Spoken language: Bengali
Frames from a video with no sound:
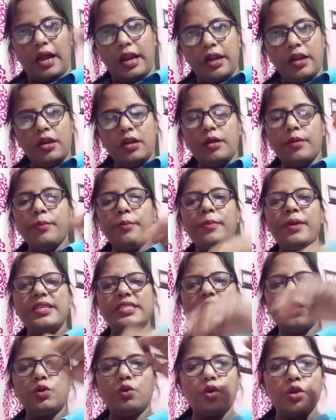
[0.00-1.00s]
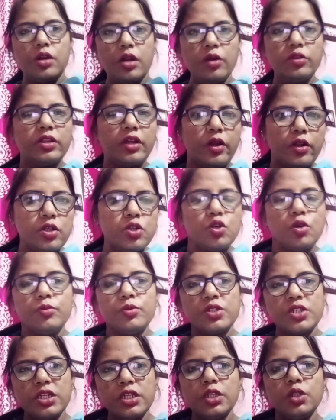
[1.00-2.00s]
আর মেঝে করে নাও তাহলে
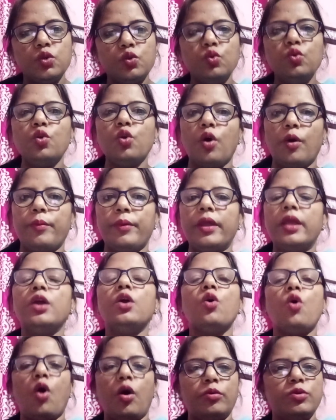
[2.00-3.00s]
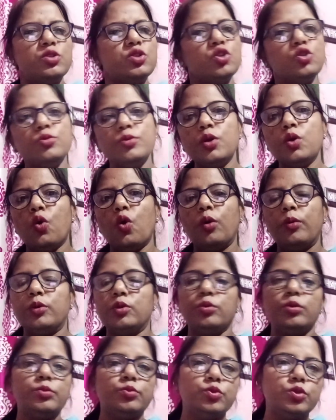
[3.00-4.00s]
সমস্যাটা দূর হবে অবশ্যই তুমি করবে
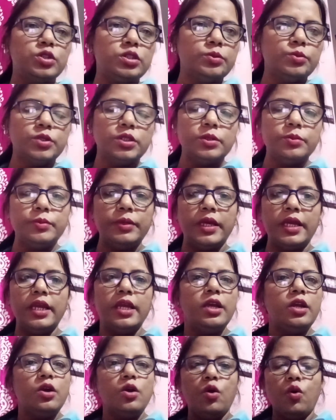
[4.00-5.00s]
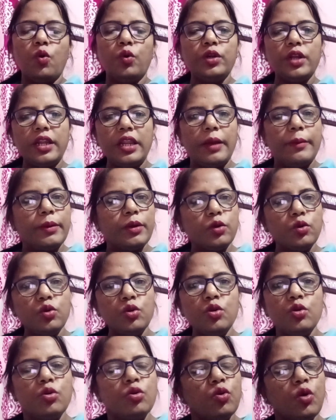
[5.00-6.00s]
তুমি বুদ্ধিমতী মেয়ে ওটা নিয়ে আমার কোনো
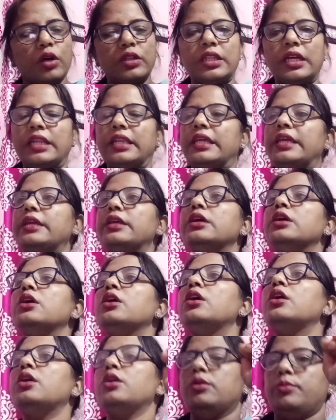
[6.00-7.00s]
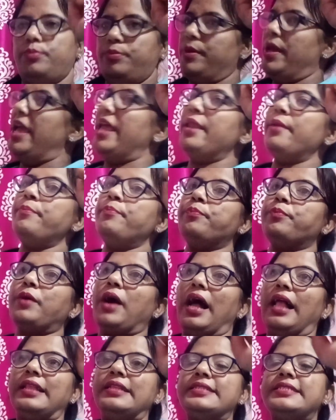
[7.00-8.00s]
কথা নেই মেন
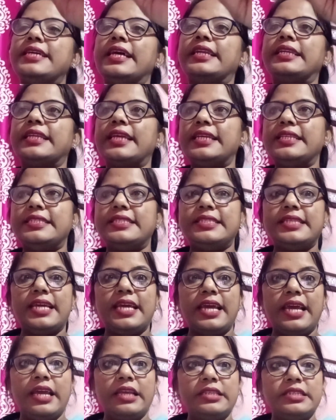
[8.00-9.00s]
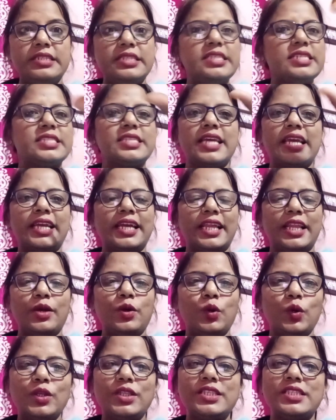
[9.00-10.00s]
কালচারটা যে জিনিসটা এখানে
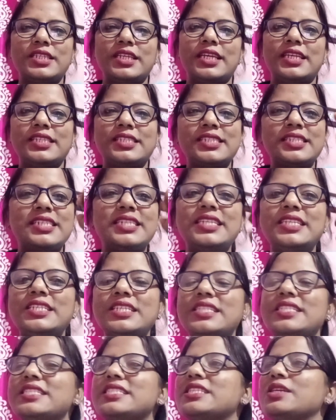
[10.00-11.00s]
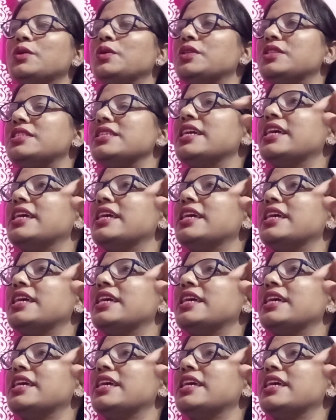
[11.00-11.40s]
হচ্ছে কি জিনিসটা হচ্ছে